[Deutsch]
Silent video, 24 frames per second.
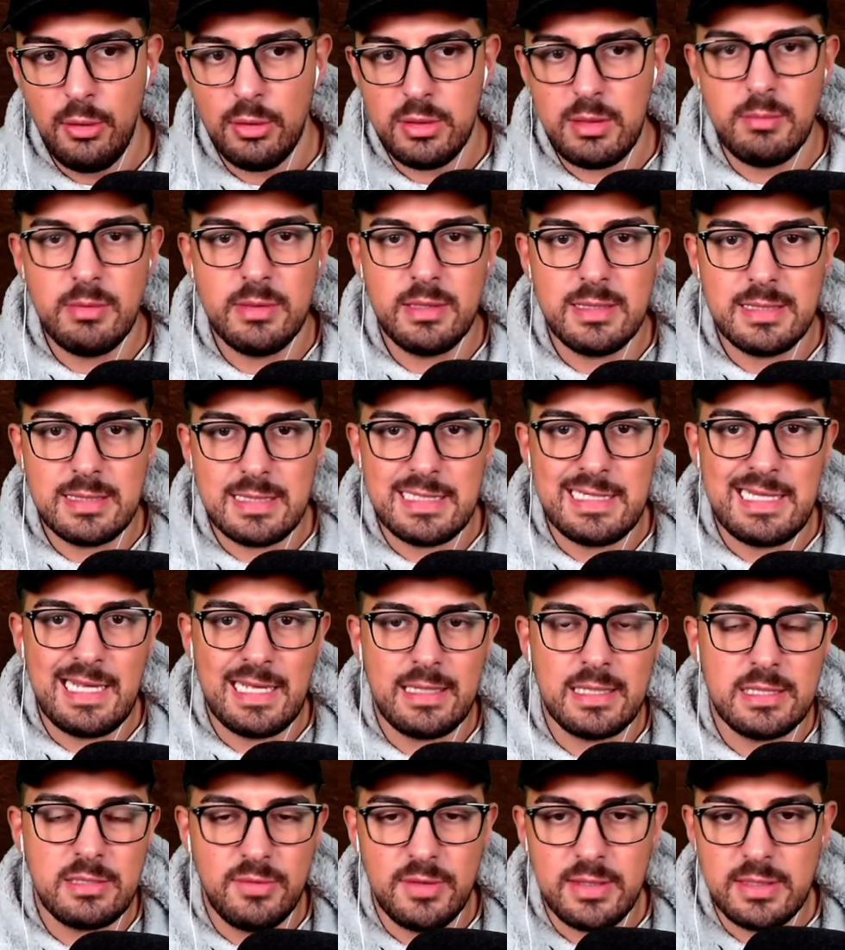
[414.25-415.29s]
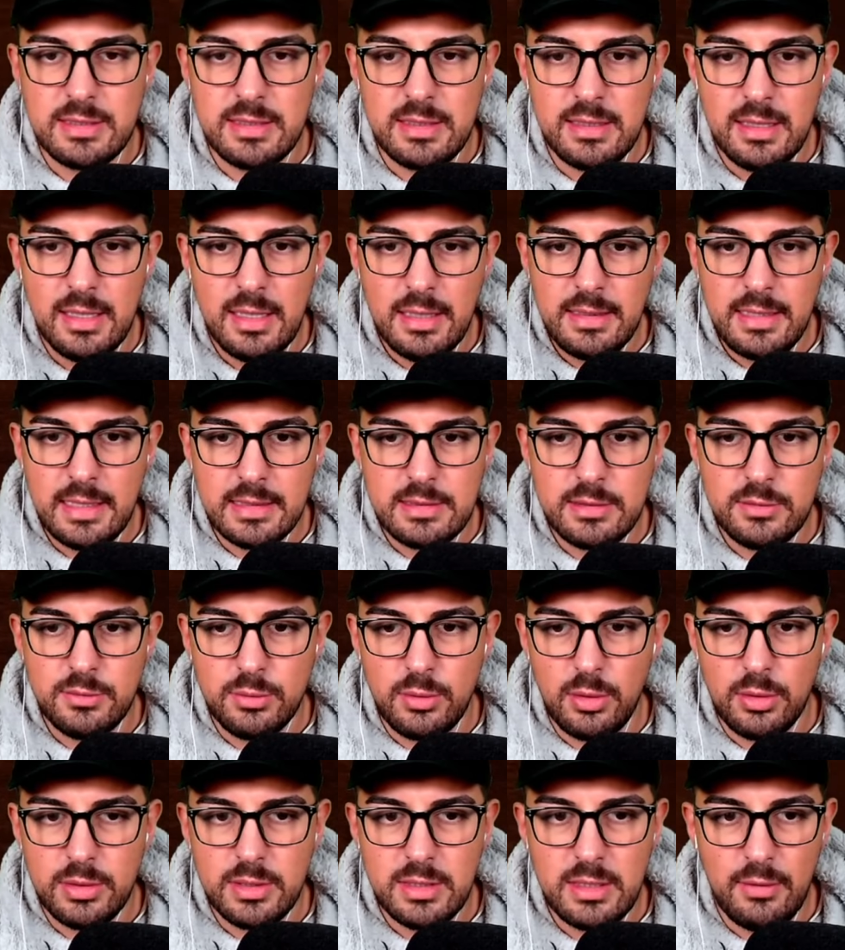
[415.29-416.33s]
und damit ist klar, dass Fixie jetzt nur
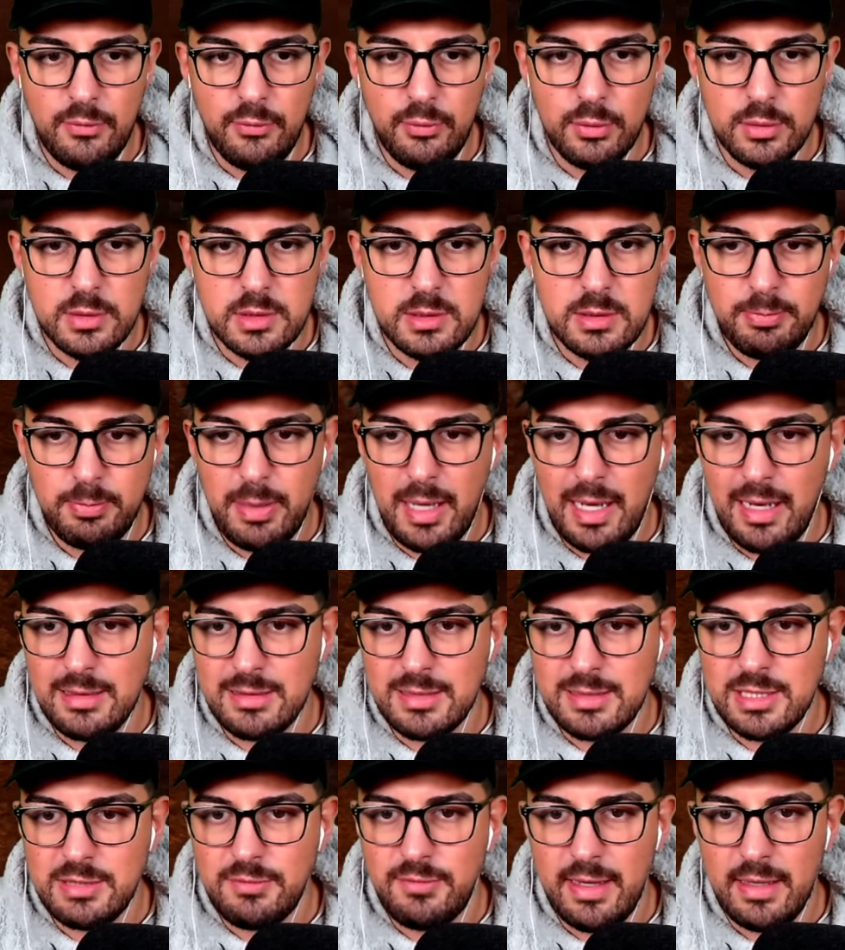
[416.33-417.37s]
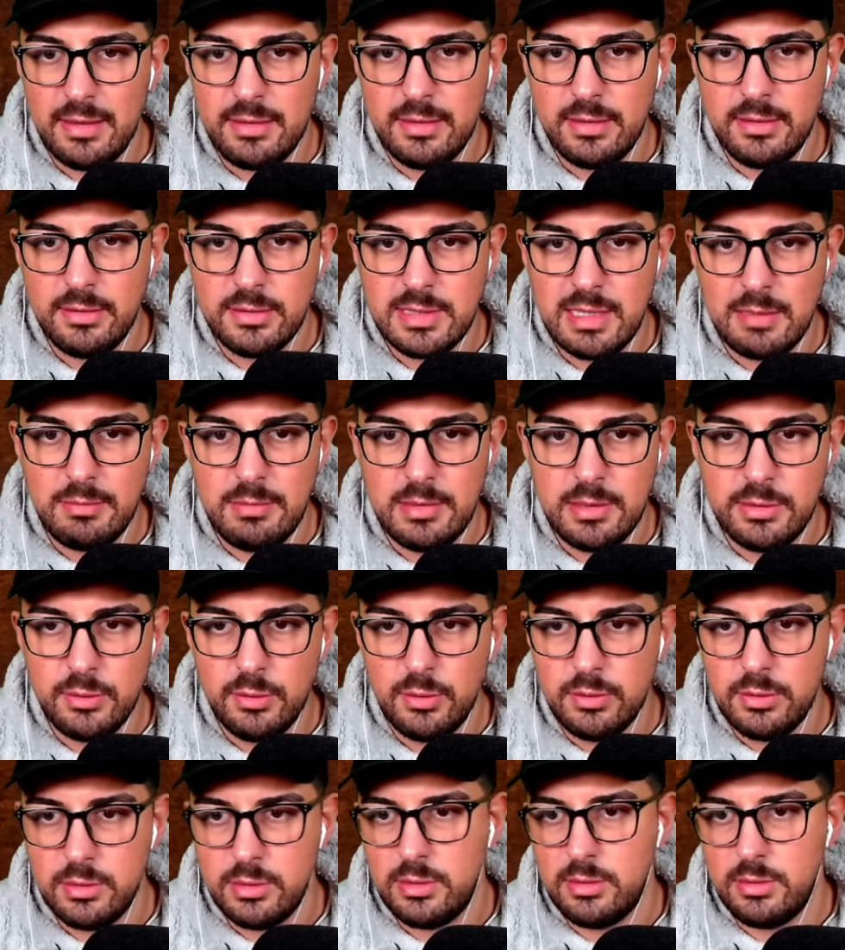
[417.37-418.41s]
noch hier für uns Palsphären sammelt
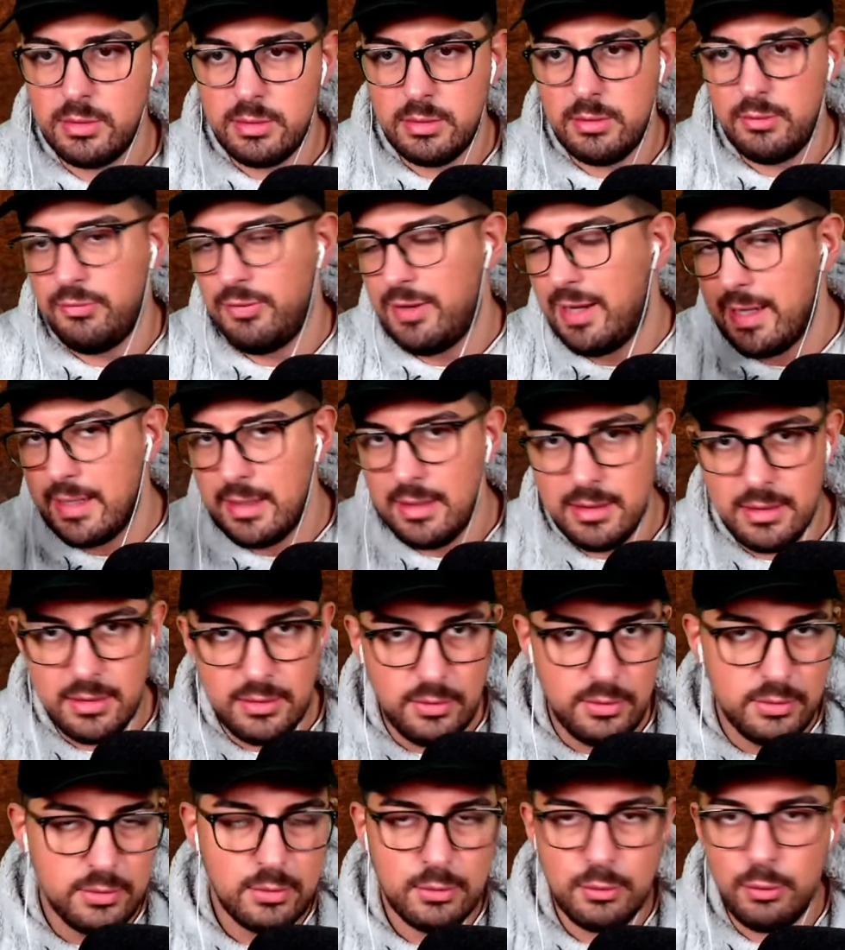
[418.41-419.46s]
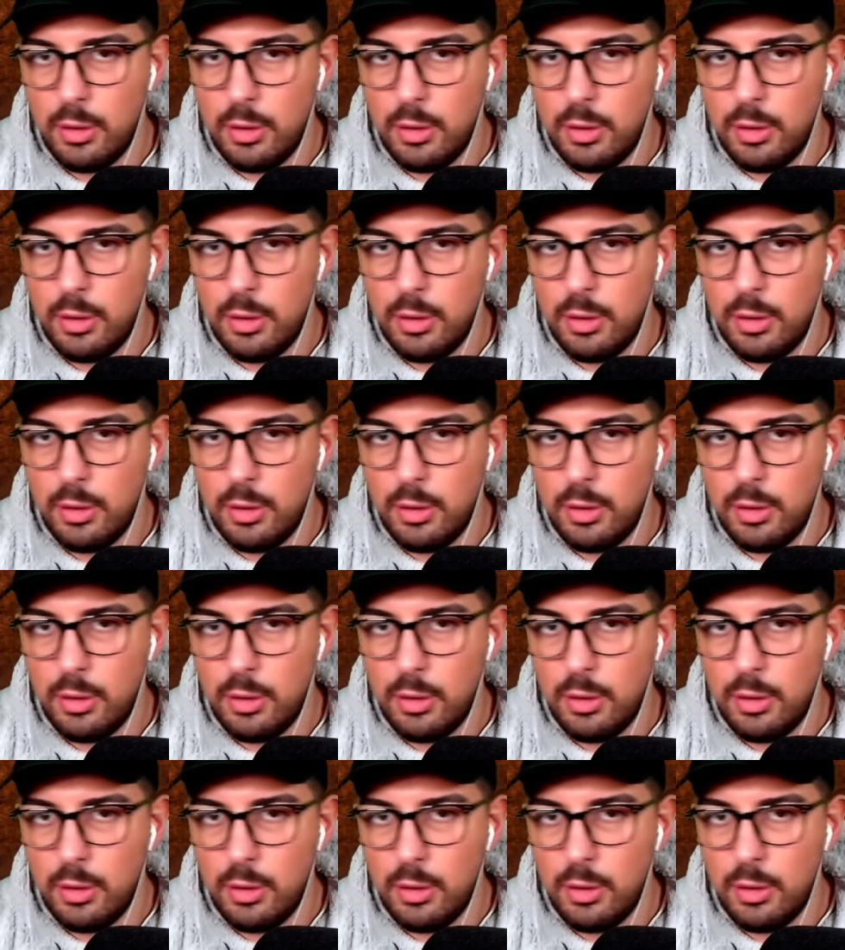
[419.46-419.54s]
und äh, Pfeile und